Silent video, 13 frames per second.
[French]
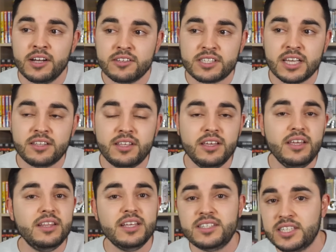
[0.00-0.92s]
ça a été
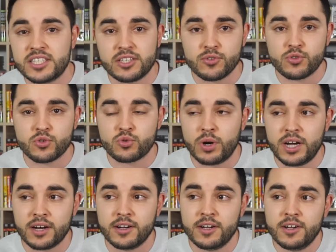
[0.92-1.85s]
inexistant ce
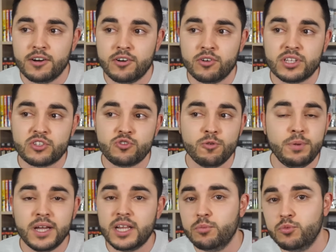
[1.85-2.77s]
soir. Euh, on a su
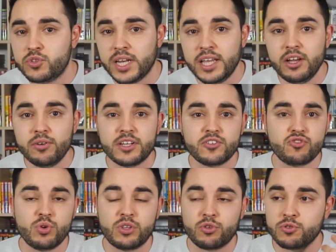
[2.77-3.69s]
bien les museler, on a
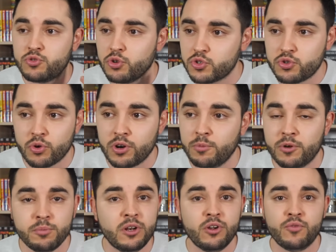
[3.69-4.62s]
su être dur sur l'homme
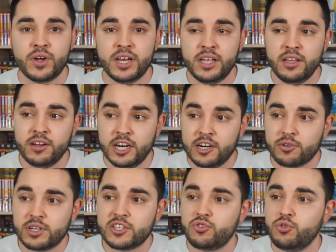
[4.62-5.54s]
comme il le fallait,
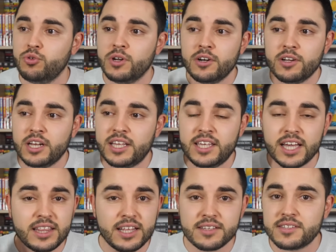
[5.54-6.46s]
on a su les
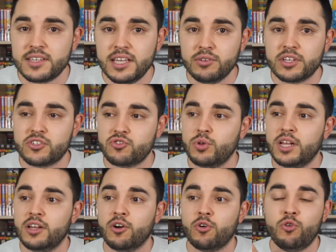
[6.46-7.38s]
cadenasser, on a su
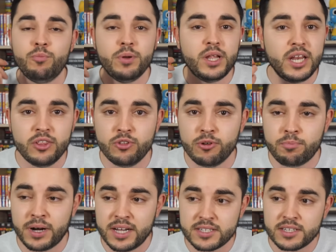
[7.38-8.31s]
leur couper les lignes de
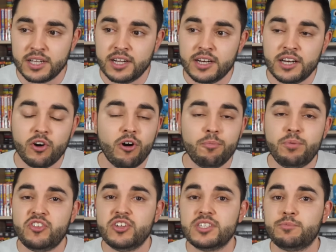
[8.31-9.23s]
passe, leur
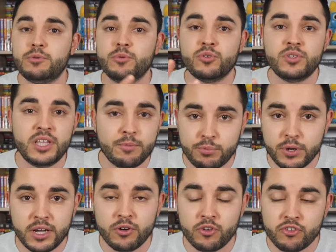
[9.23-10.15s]
empêcher simplement de
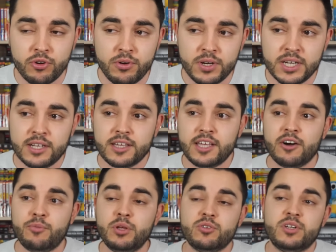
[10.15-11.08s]
déployer leur jeu, et
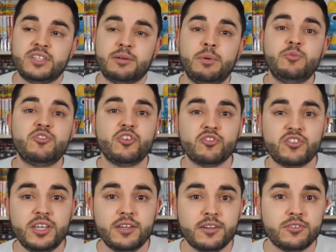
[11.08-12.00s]
en fait, on les a même
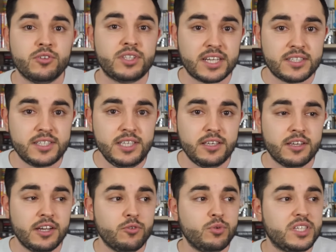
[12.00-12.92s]
changé de
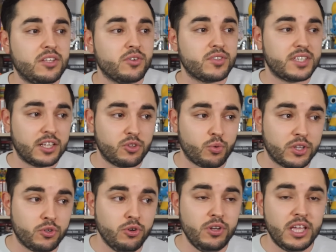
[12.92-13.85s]
tactique, où ils étaient en
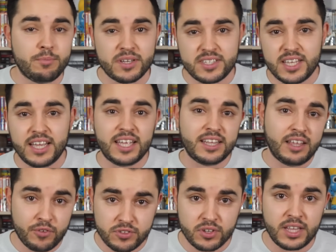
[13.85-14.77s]
5-3-2 et passaient à 4
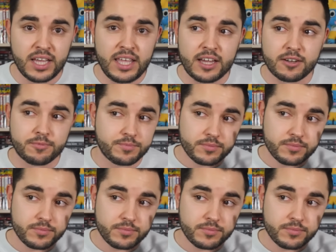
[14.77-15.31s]
défenseurs derrière